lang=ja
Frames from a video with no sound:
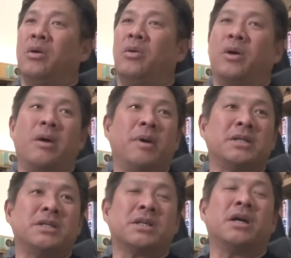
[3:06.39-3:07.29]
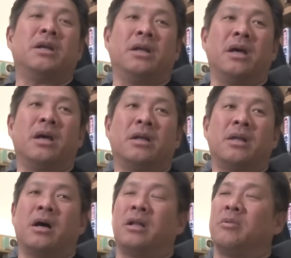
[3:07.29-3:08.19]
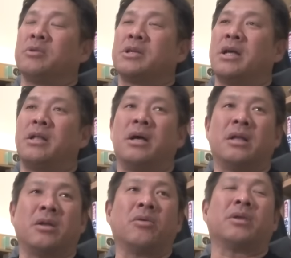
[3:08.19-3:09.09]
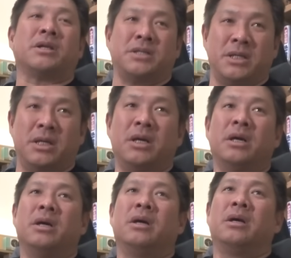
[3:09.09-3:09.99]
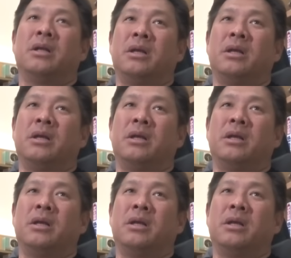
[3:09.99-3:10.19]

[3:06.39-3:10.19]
うん、大山にしかりね、中野も最多安打取ったし、うん、